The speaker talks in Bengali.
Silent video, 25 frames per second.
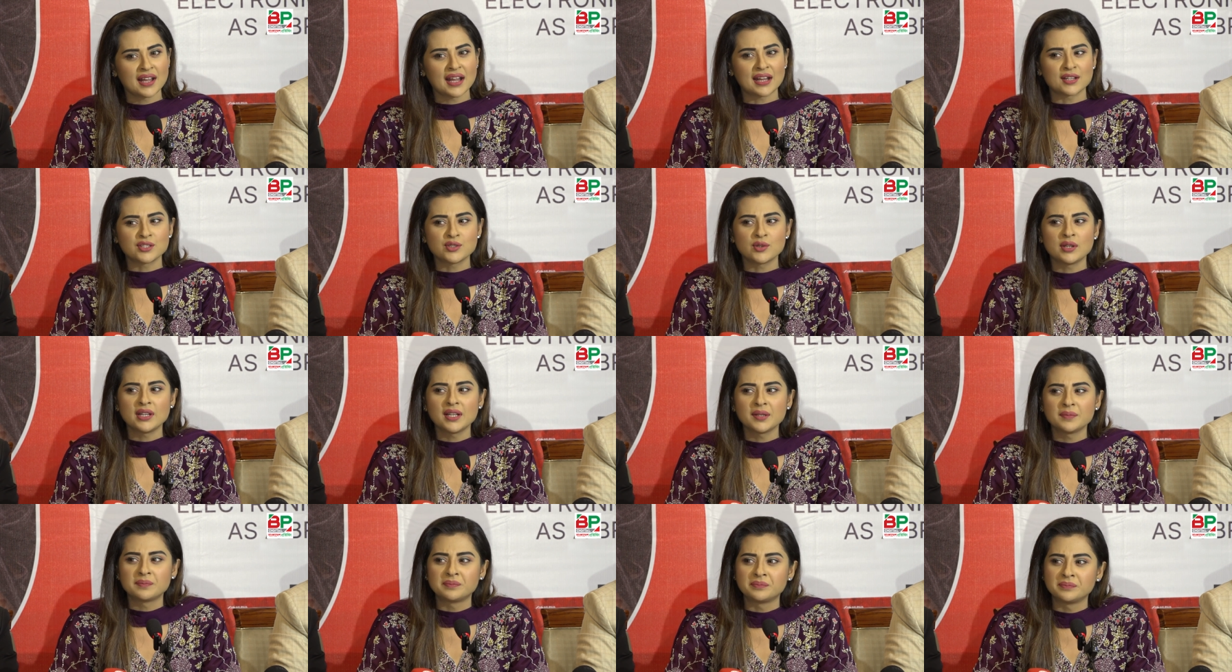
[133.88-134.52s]

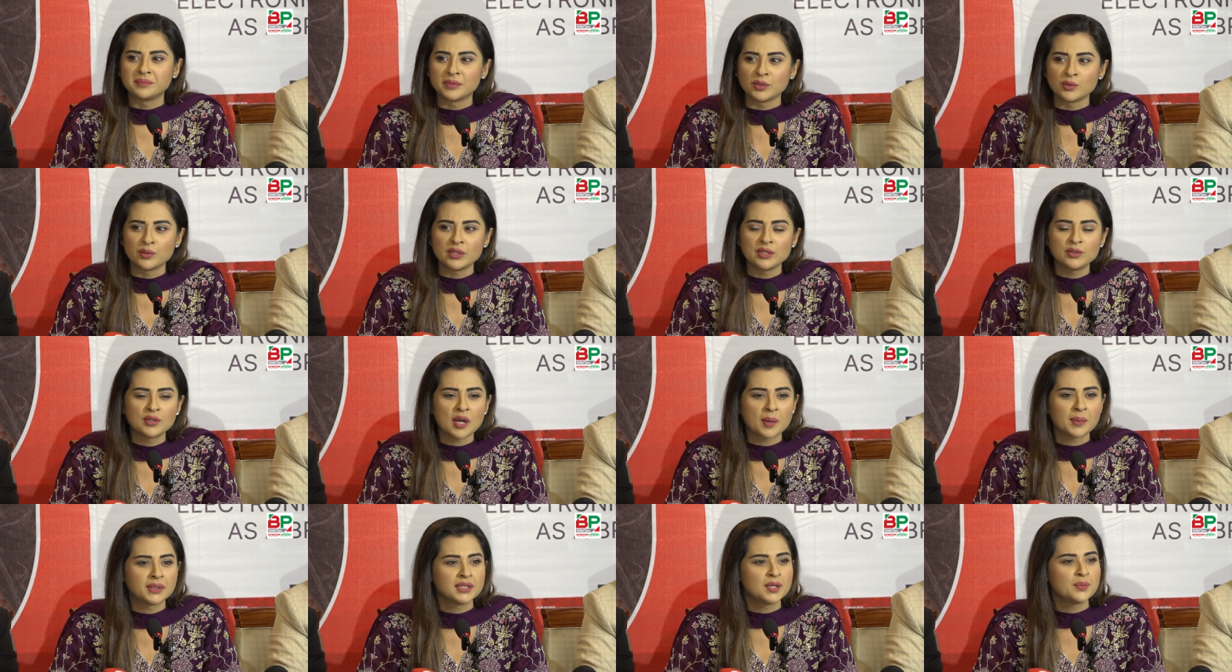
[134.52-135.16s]
আসলে উনি
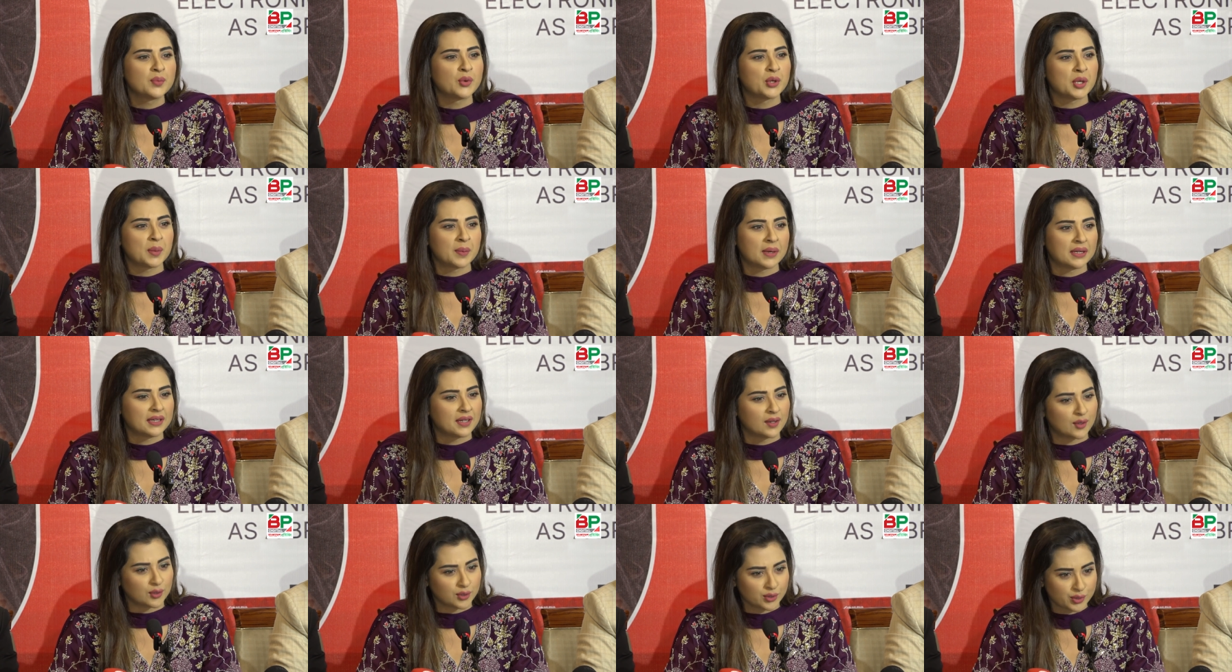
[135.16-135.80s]
তো আমাদের
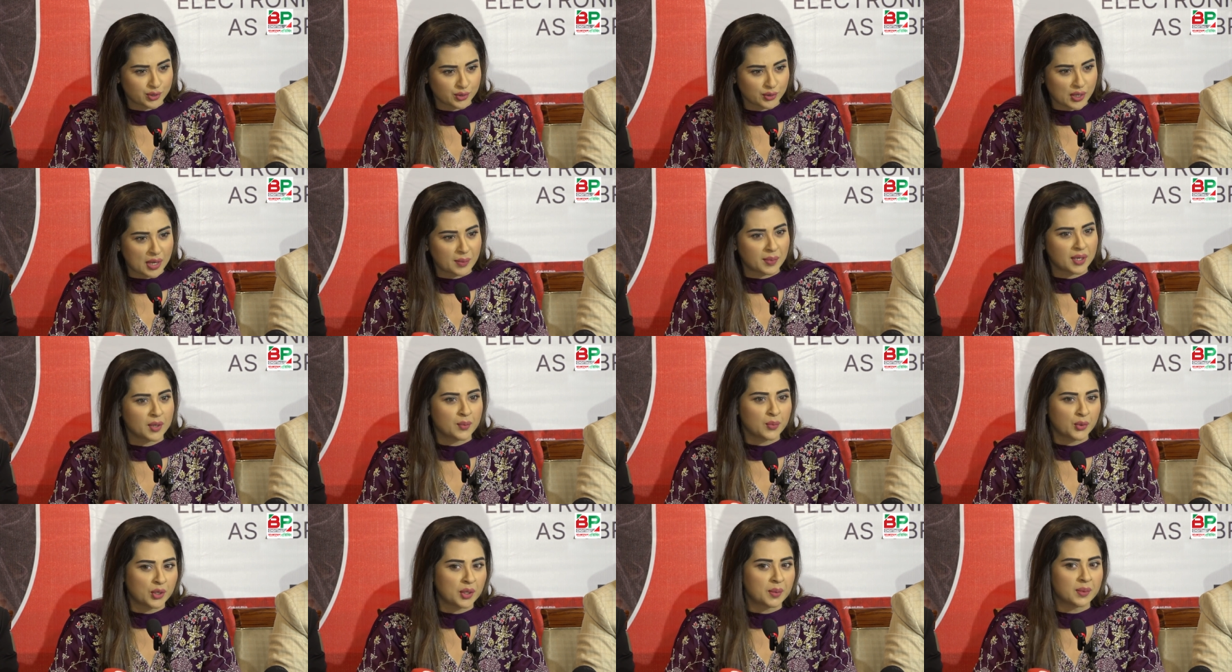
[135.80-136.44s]
পরিবারের অংশ
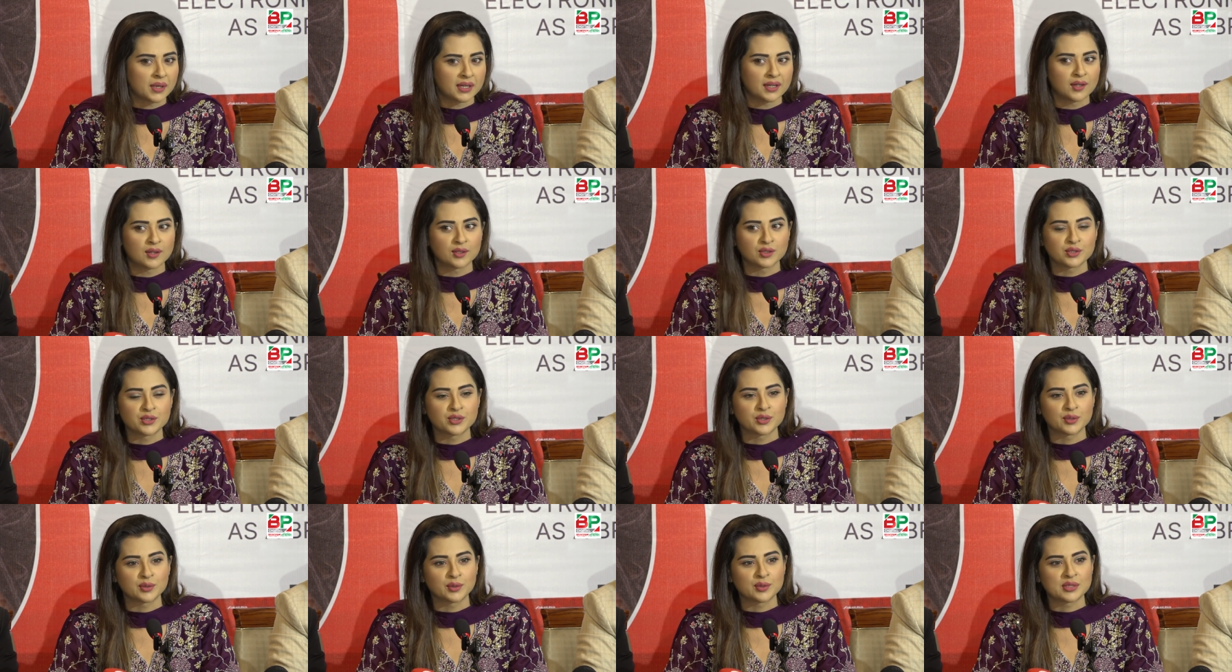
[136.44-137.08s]
আমার পরিবারের
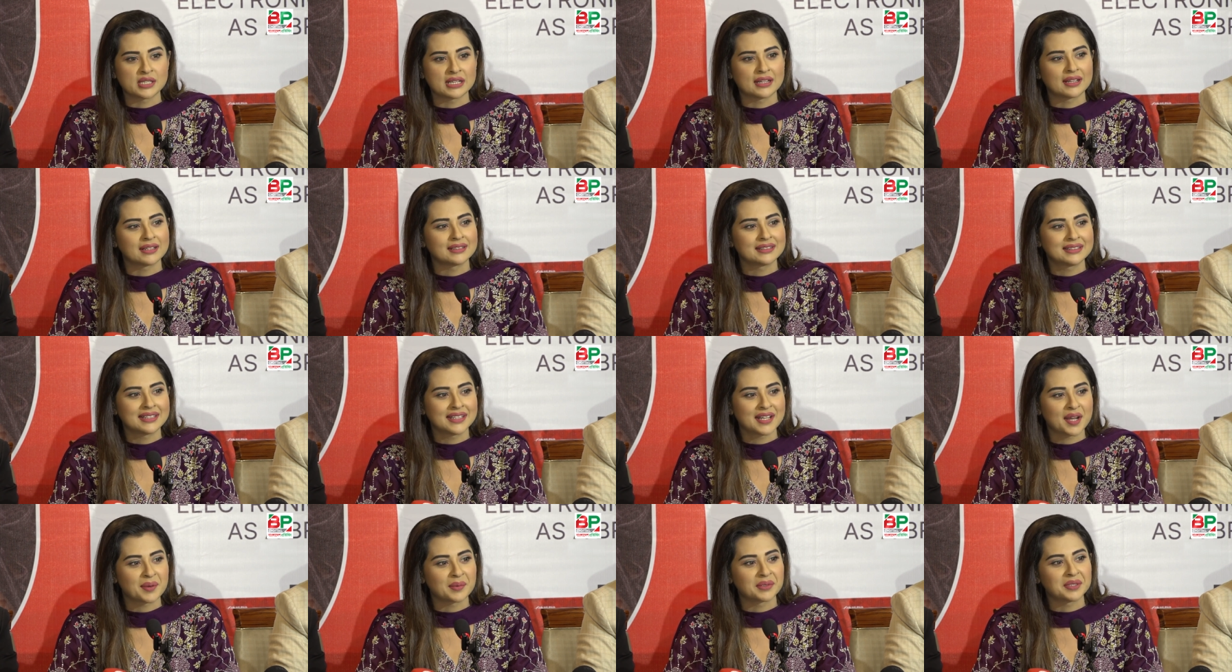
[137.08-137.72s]
অংশ তো সেখান
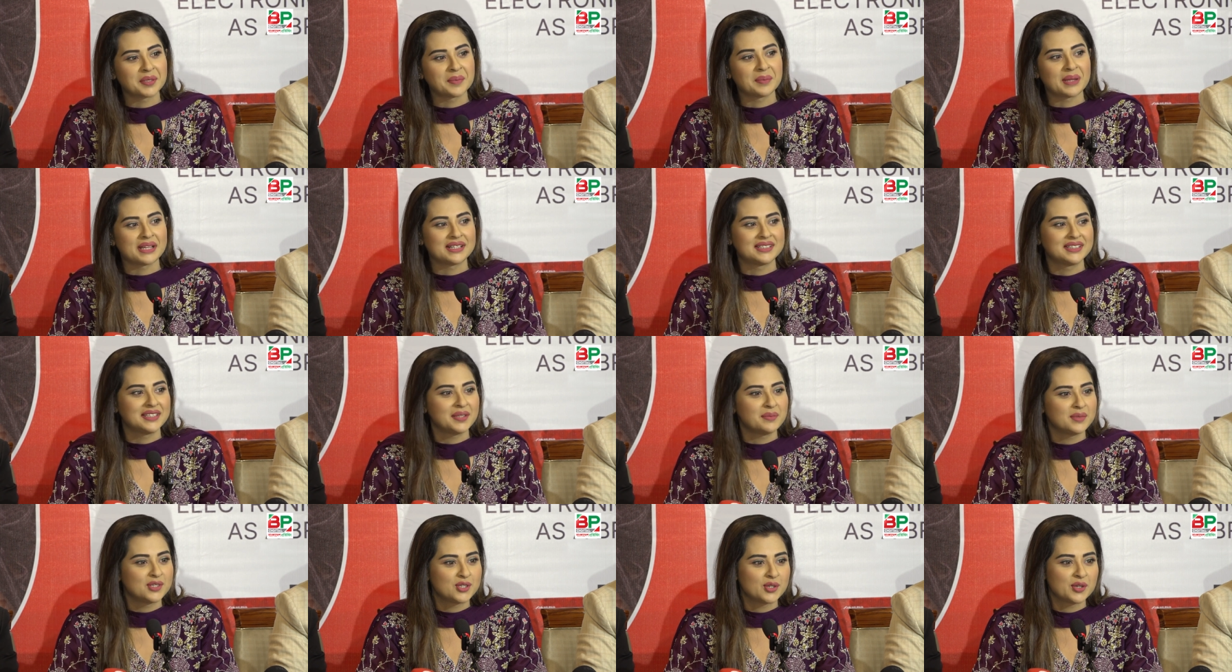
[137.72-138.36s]
থেকে আমাদের
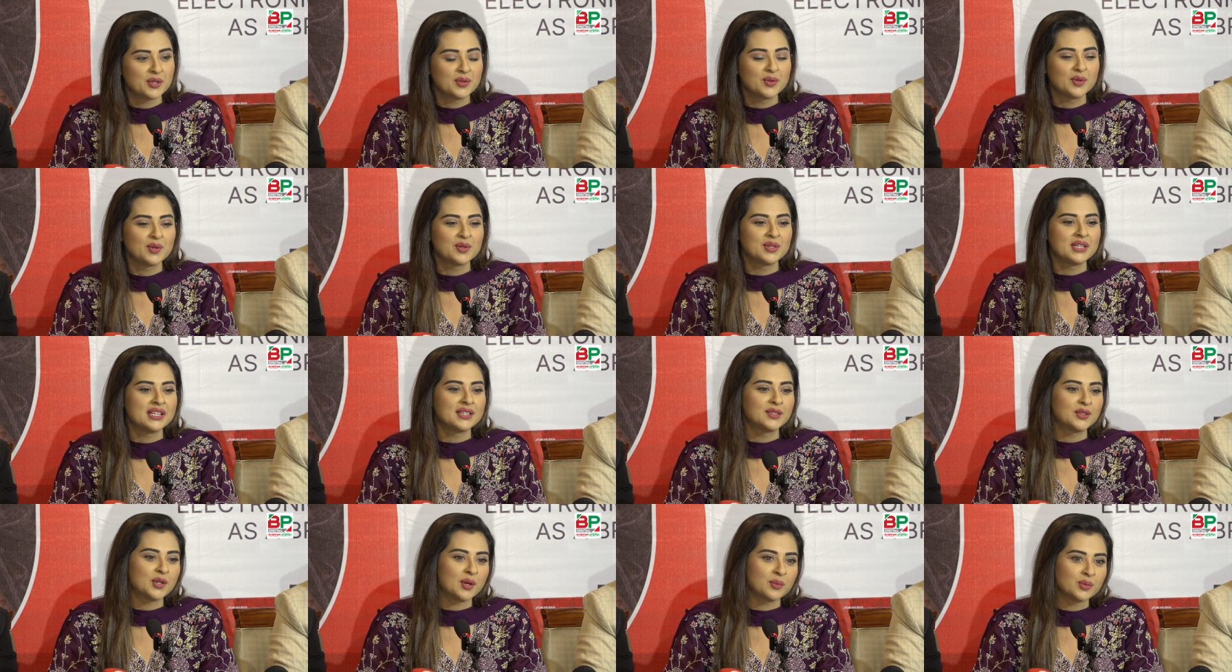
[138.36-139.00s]
ব্যক্তি বিষয়গুলো
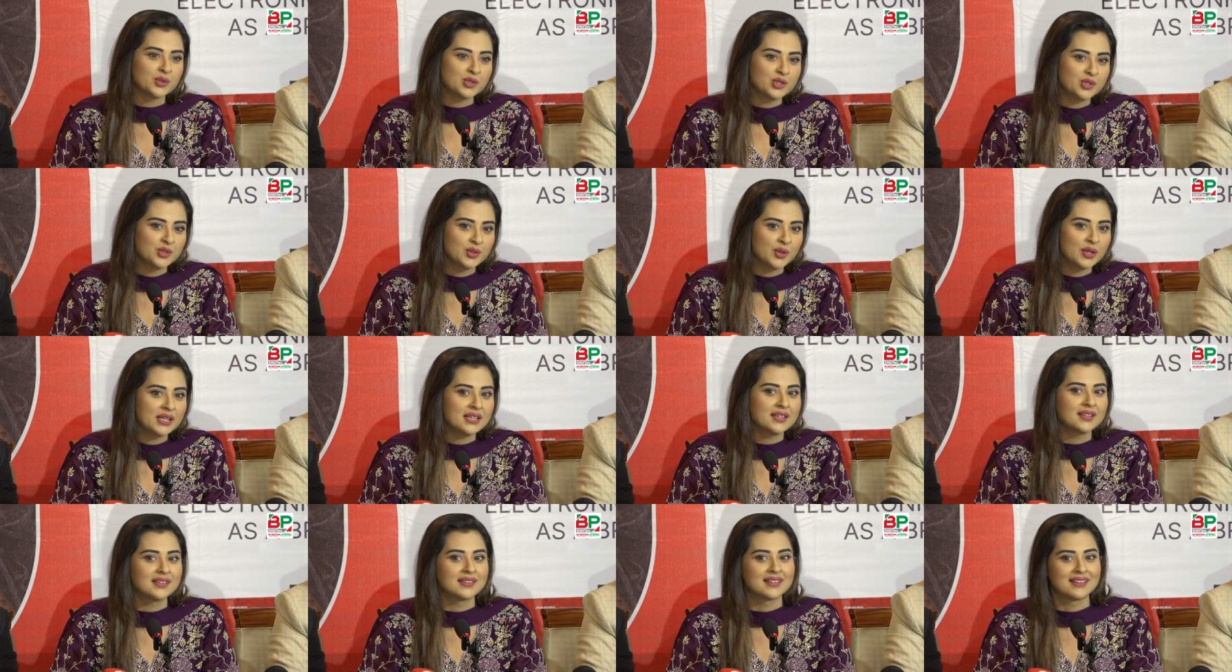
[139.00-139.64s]
নিয়ে তো
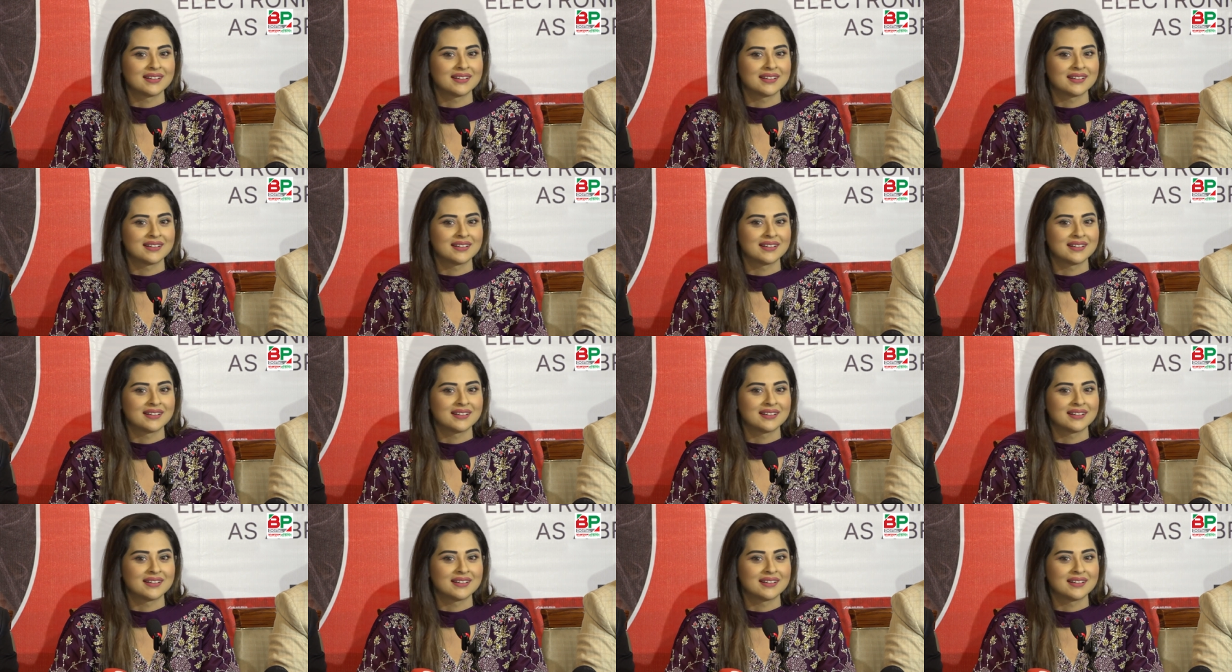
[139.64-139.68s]
অবশ্যই